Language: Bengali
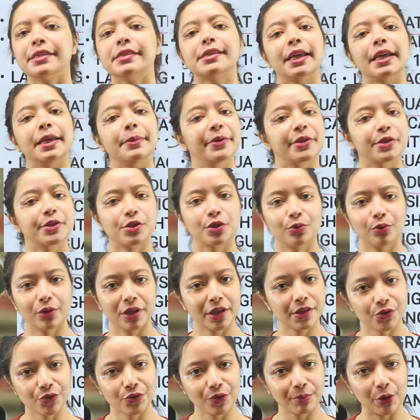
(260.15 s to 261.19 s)
যে এই
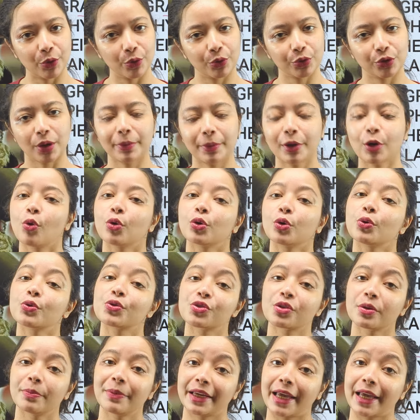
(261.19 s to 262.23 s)
পার্টিকুলার স্ট্রিমে হতে হবে কোনো
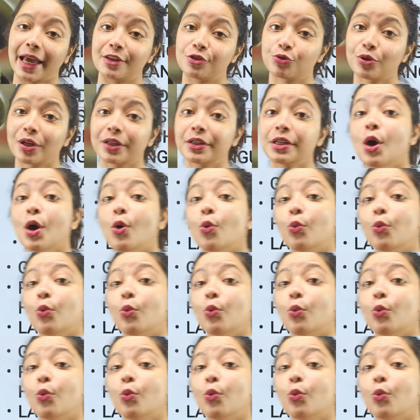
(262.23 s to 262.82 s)
স্ট্রিমে গ্রাজুয়েট